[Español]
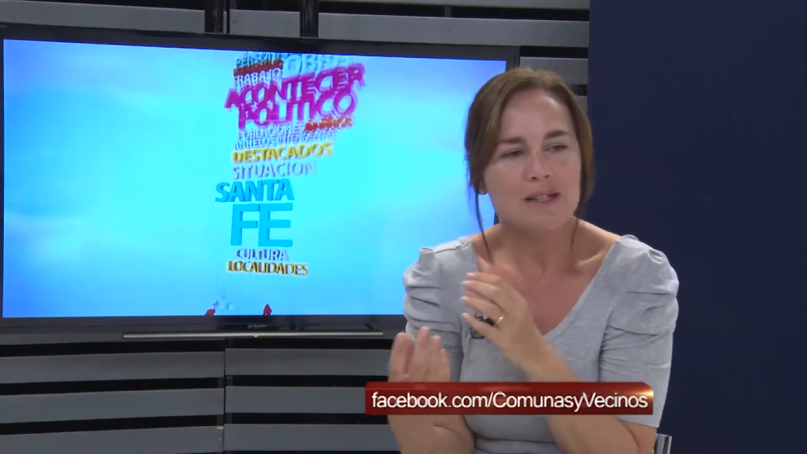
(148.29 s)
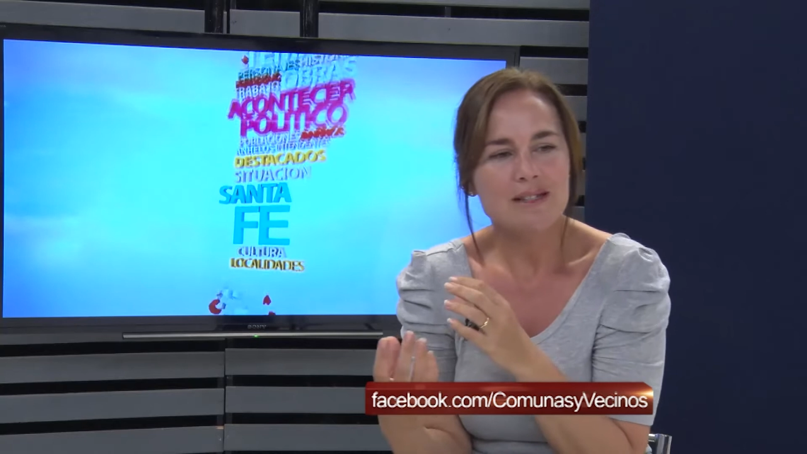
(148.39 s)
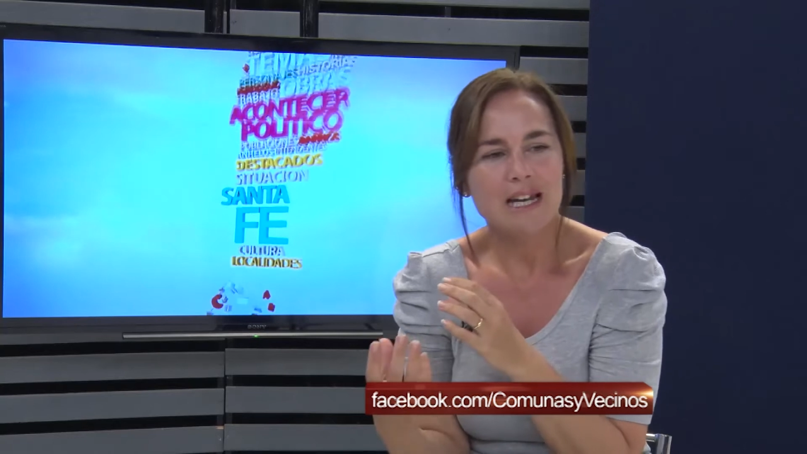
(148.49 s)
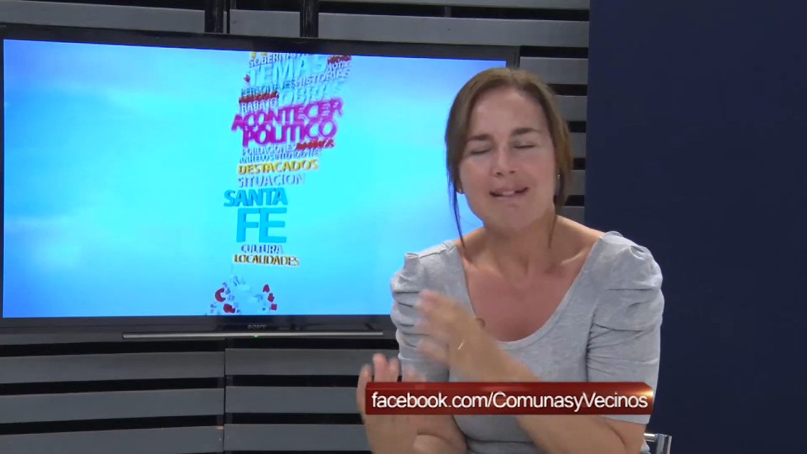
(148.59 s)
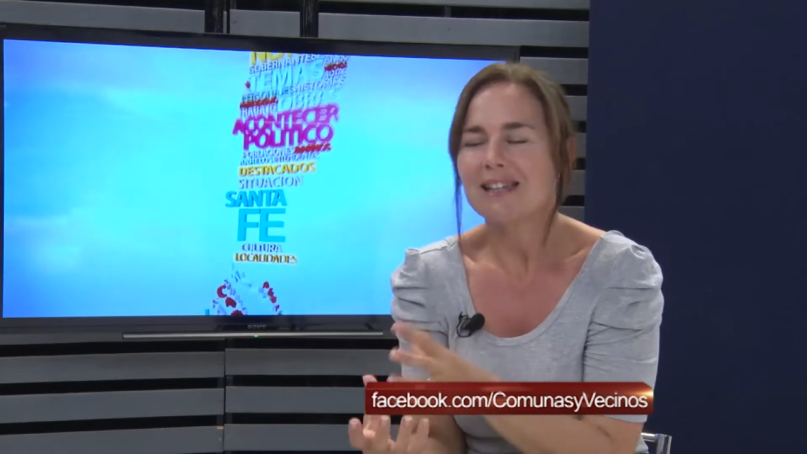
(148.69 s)
se
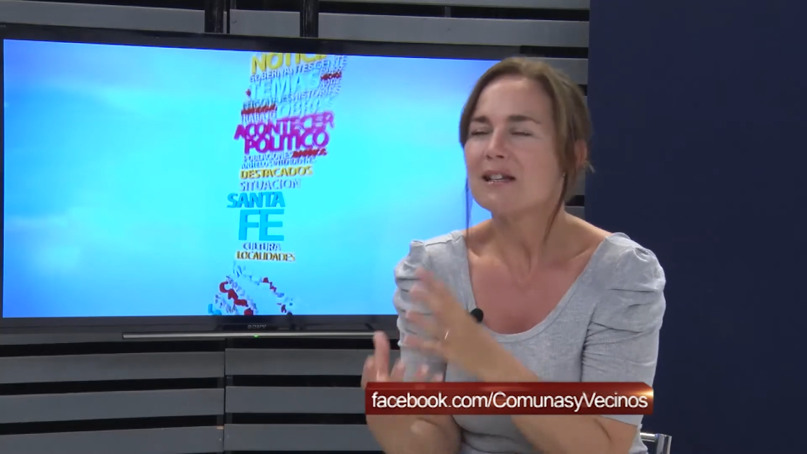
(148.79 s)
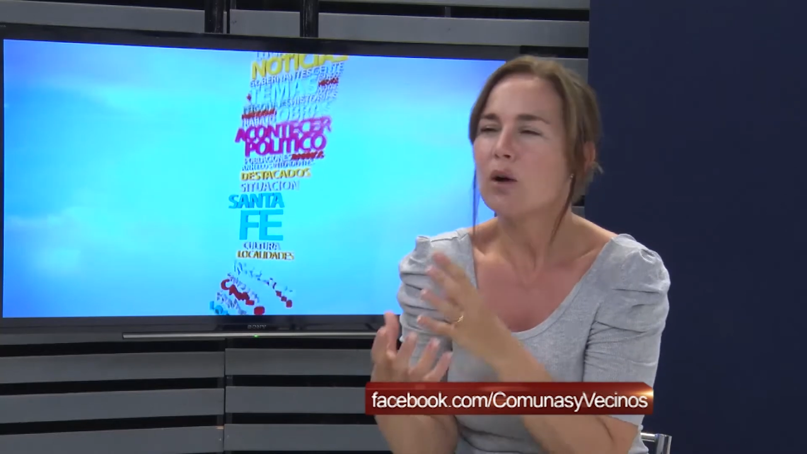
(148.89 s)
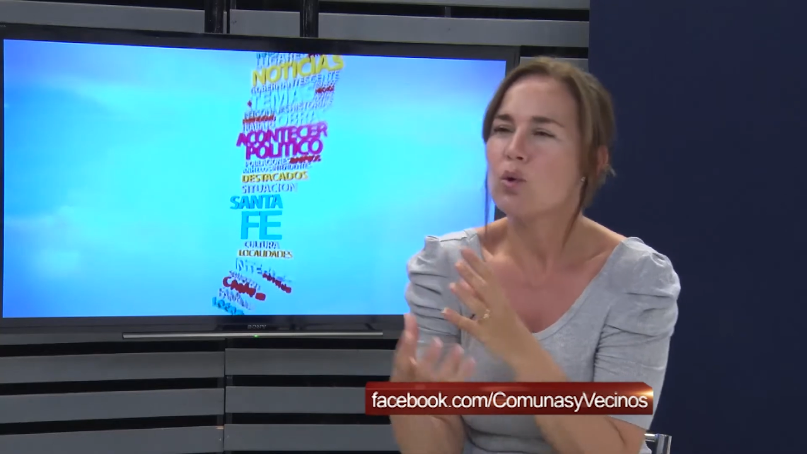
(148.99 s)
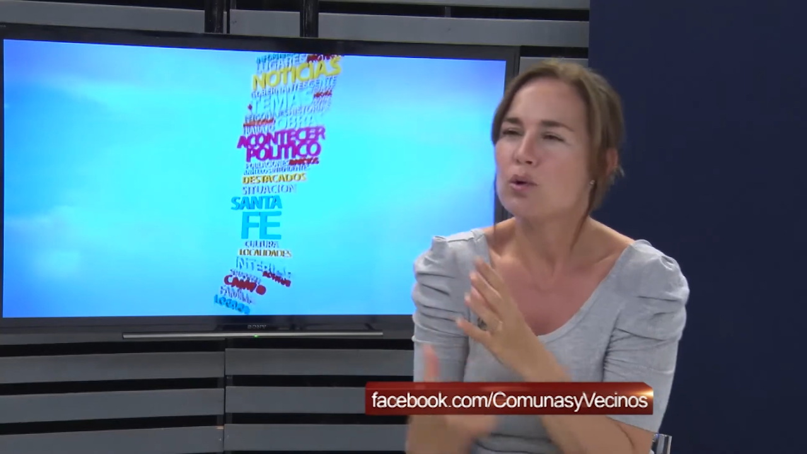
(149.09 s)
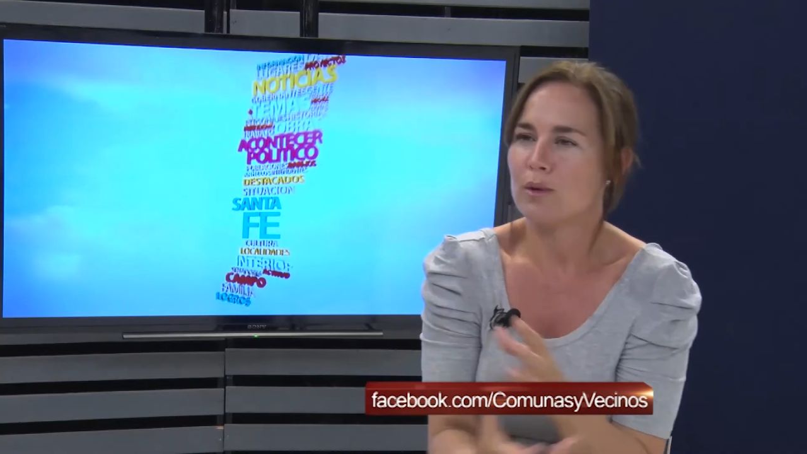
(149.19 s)
dice, la batalla
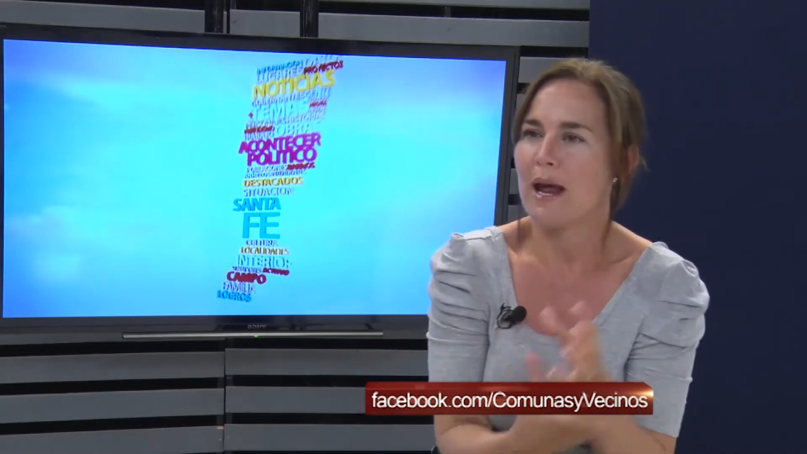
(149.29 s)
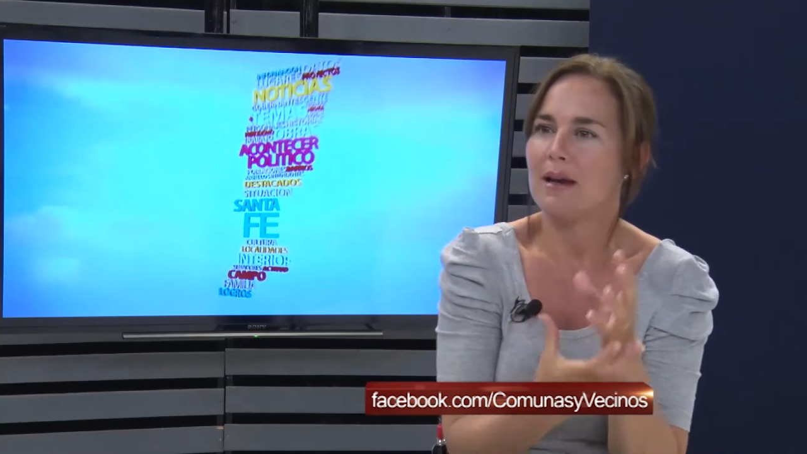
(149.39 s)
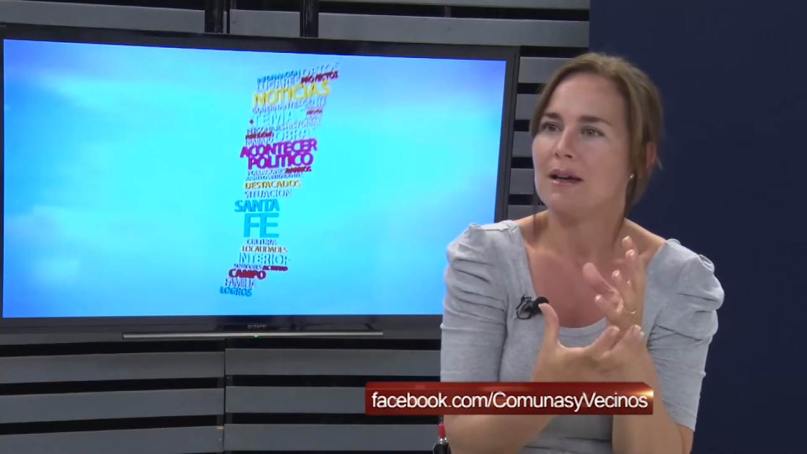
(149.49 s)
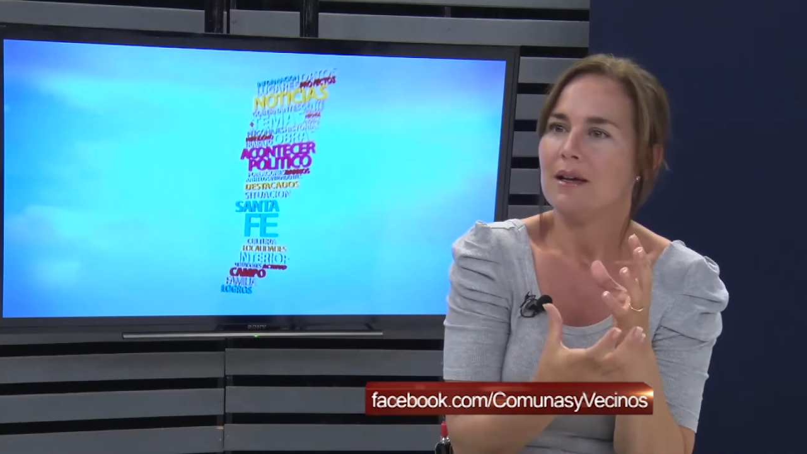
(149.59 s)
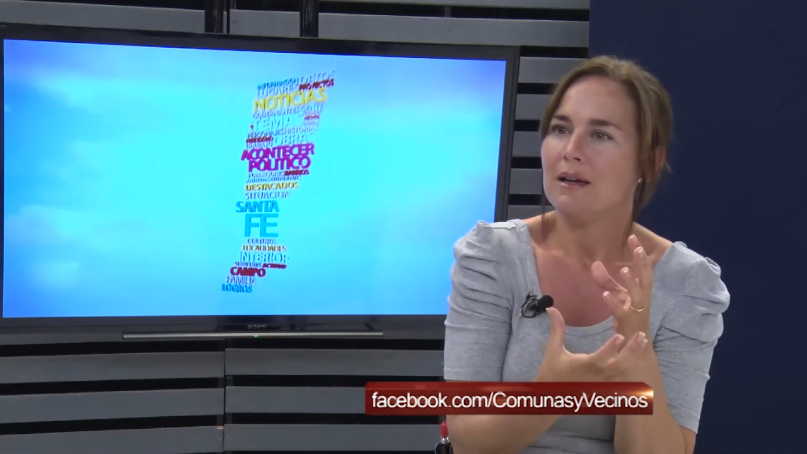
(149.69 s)
cultural.